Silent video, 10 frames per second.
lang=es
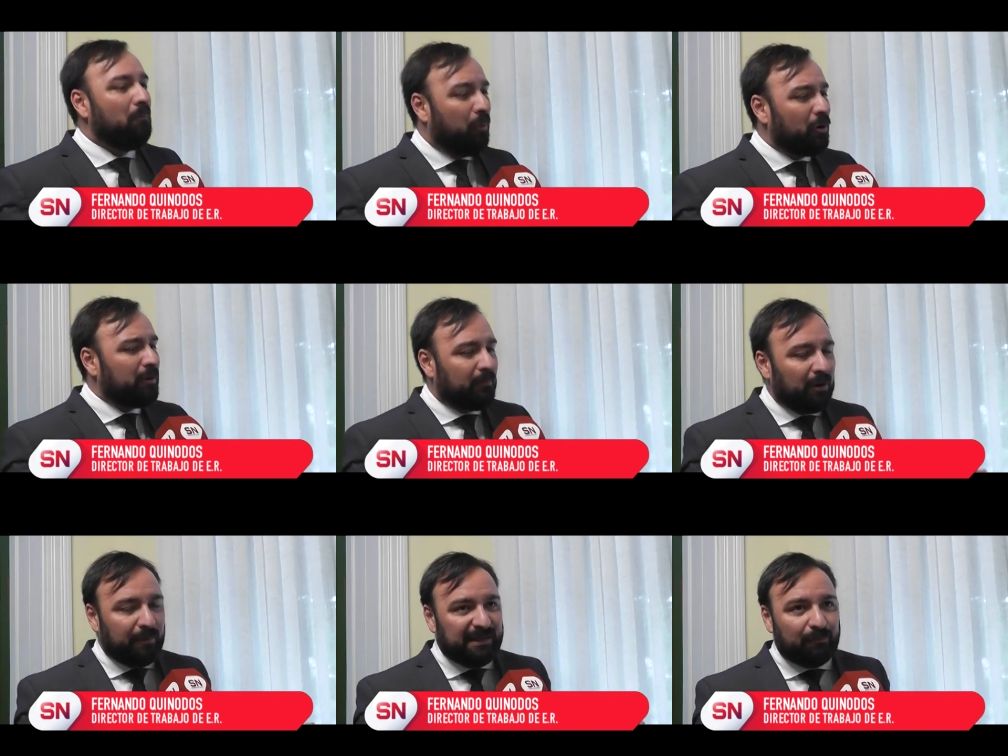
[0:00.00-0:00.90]
por, voy
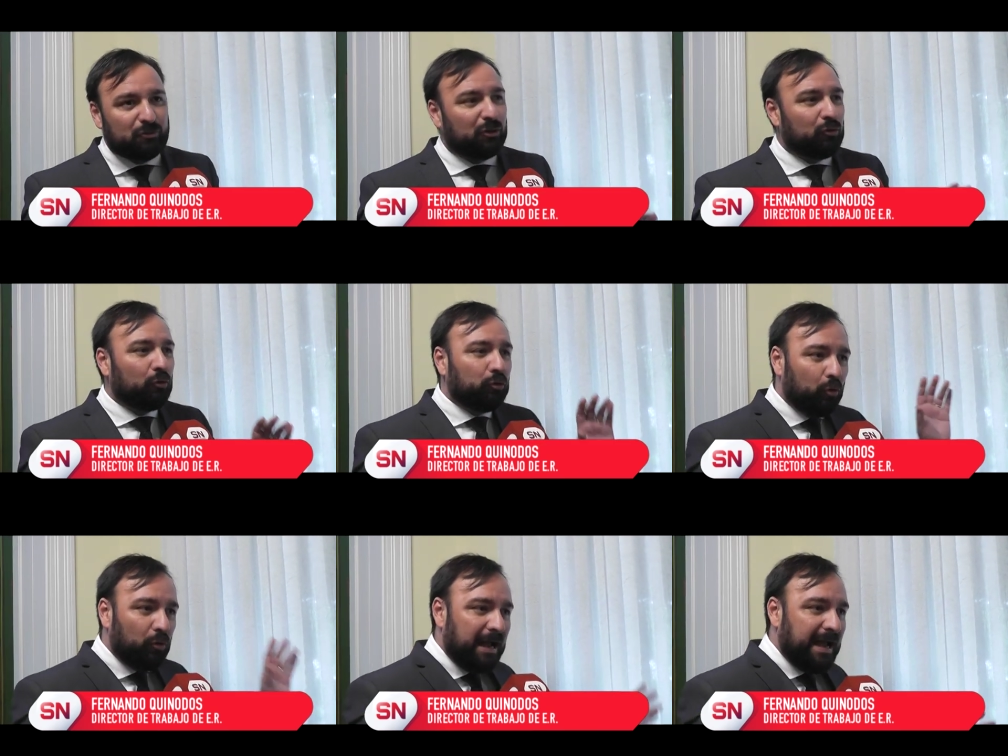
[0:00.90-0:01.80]
repetir, por su
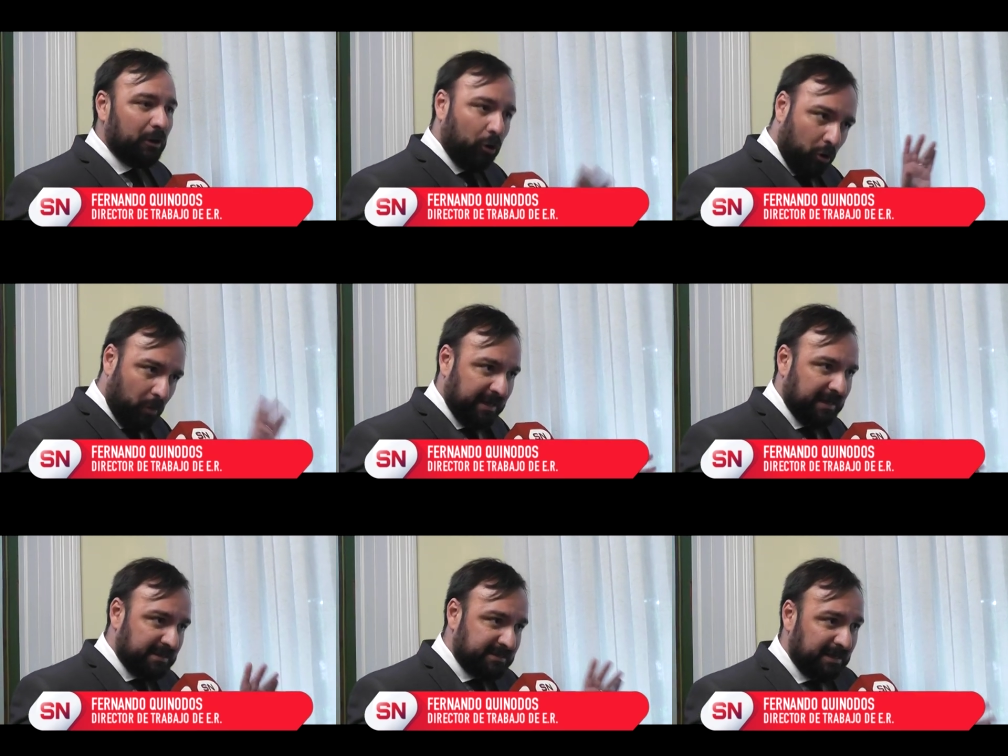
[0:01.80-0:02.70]
estructura
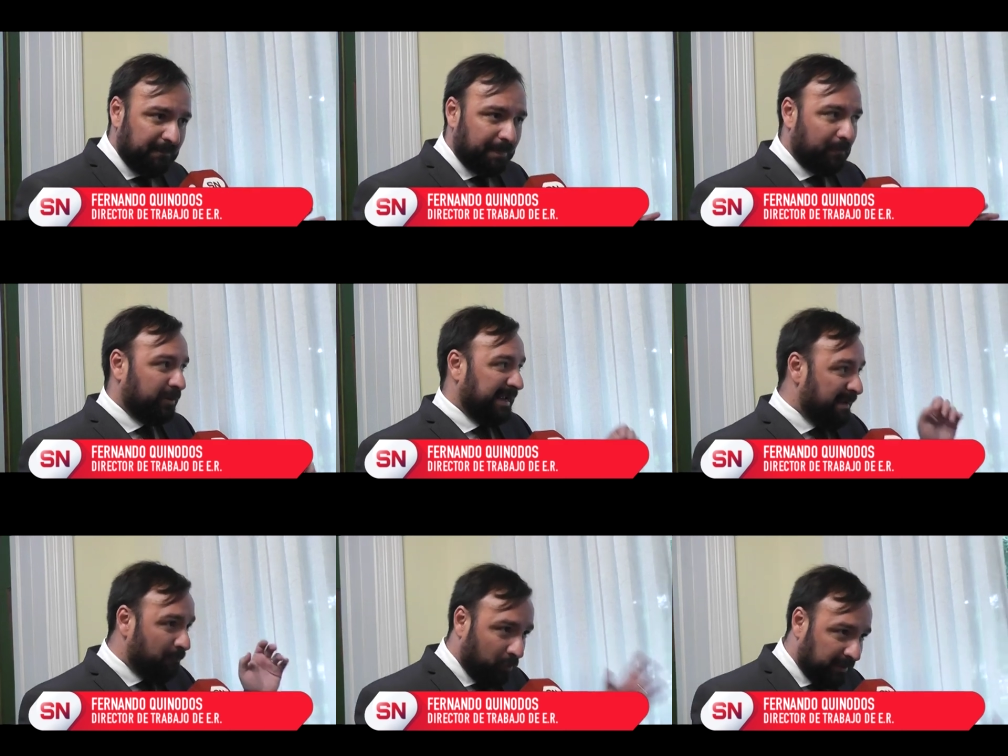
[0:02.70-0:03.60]
económica, ¿sí? Porque es
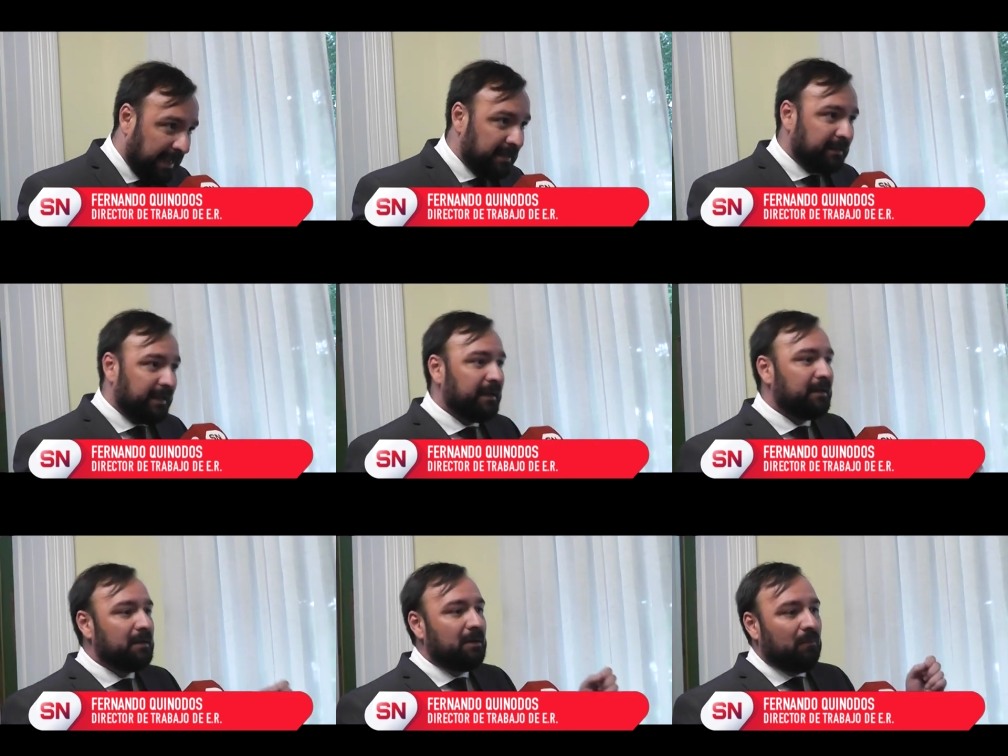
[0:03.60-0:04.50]
importante,
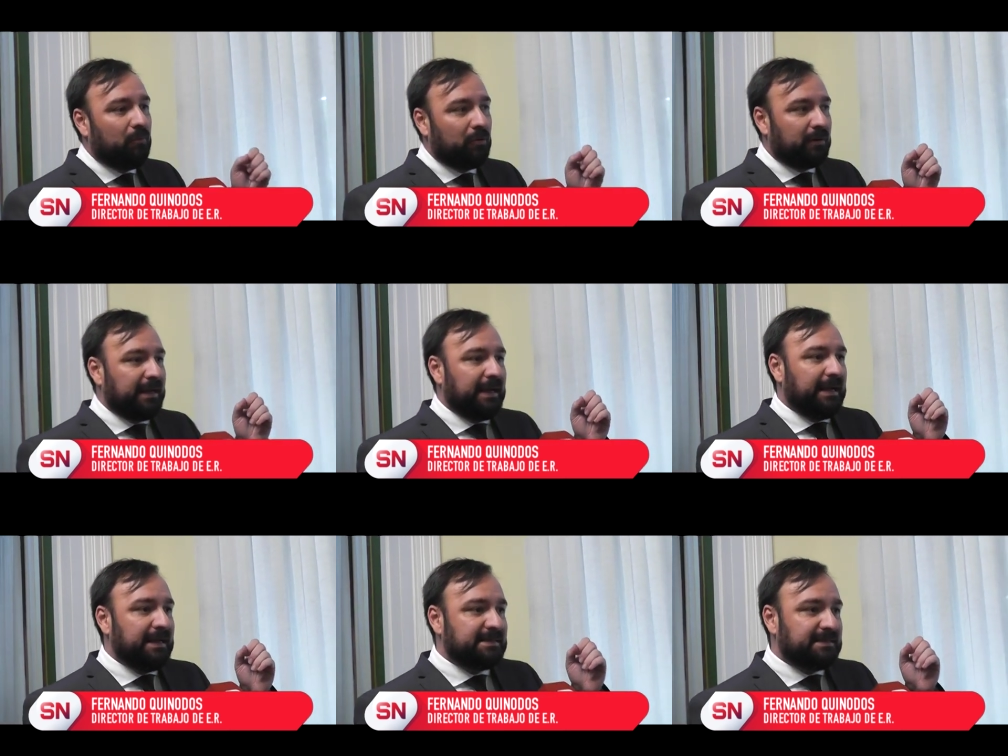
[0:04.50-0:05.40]

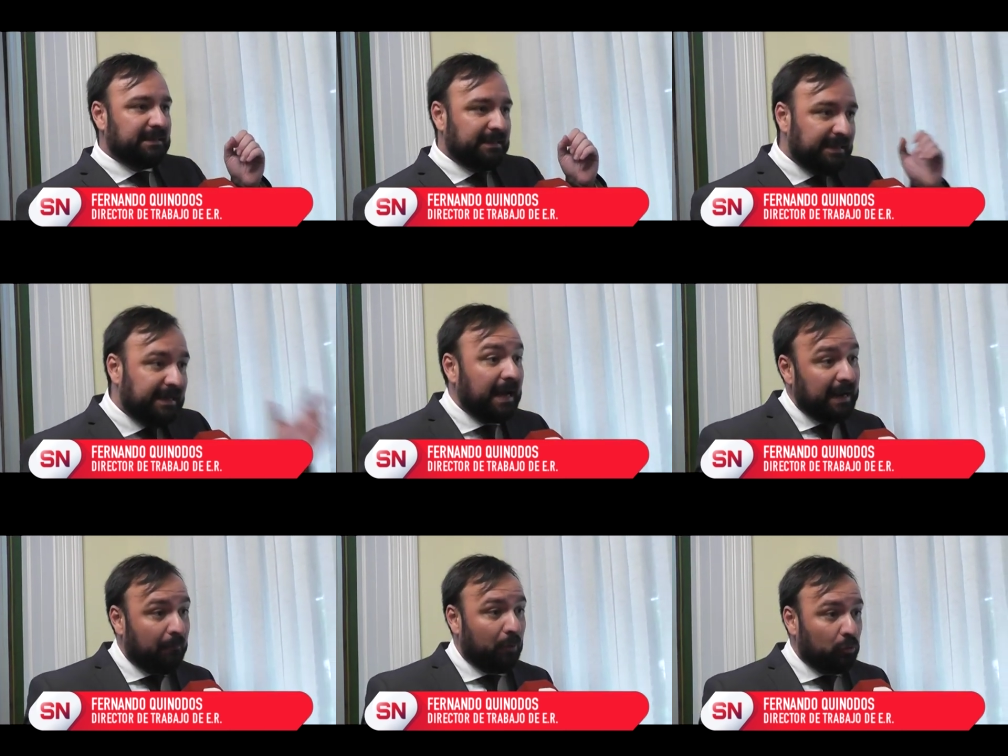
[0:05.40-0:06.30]
porque se dedica a
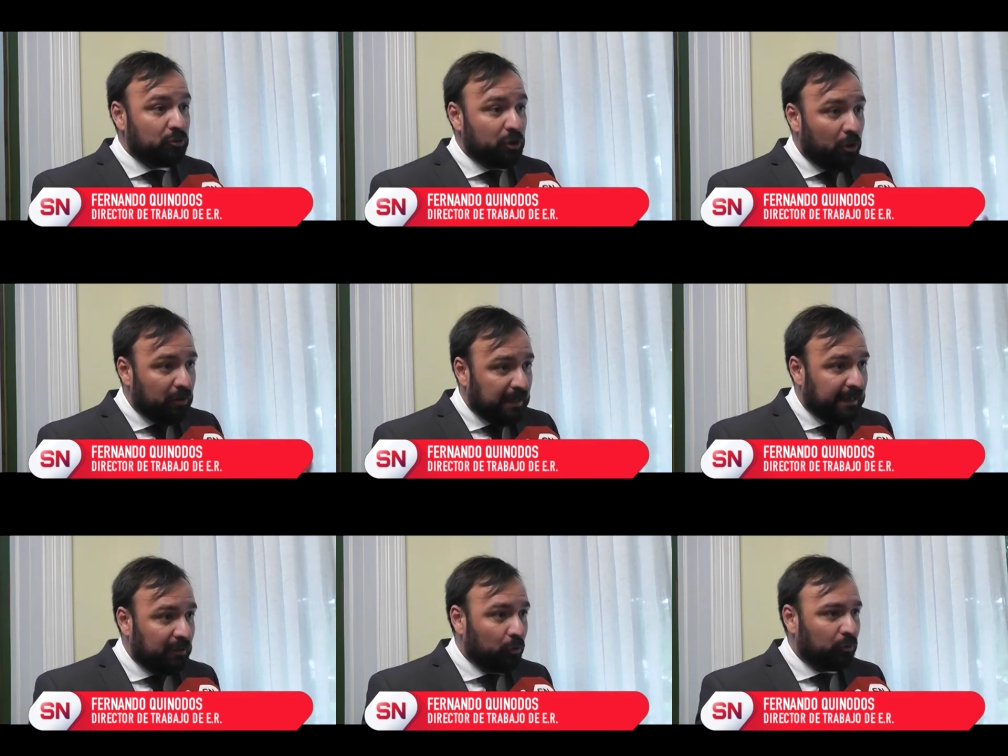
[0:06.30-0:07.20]
la producción, a la
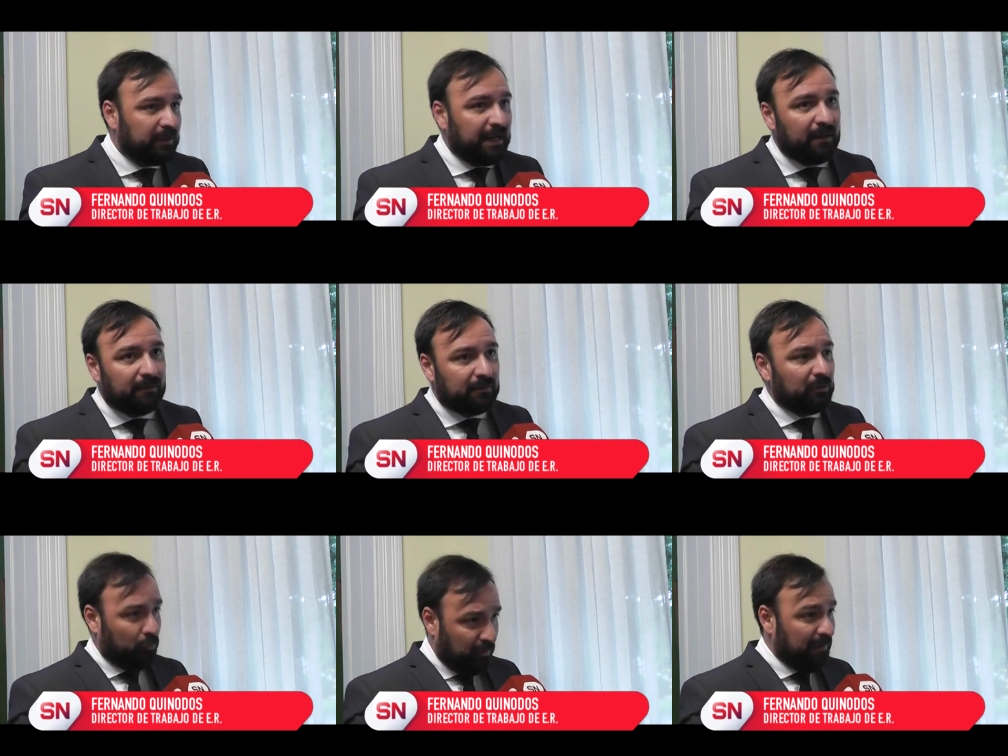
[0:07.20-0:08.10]
industria,
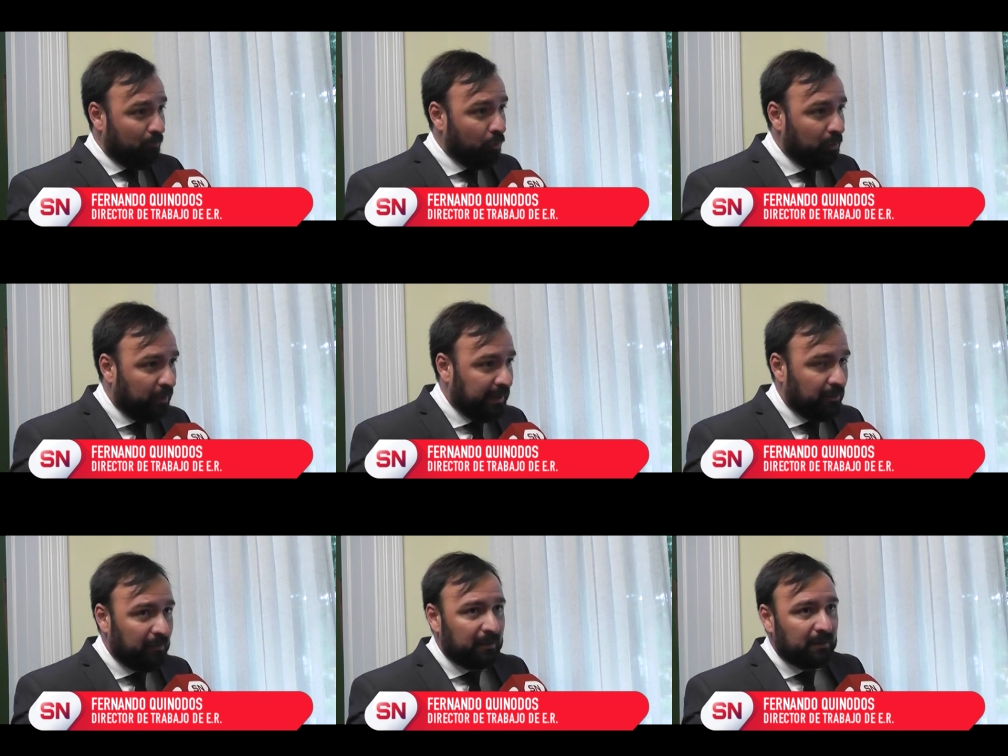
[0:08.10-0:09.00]
lo cual es muy bueno,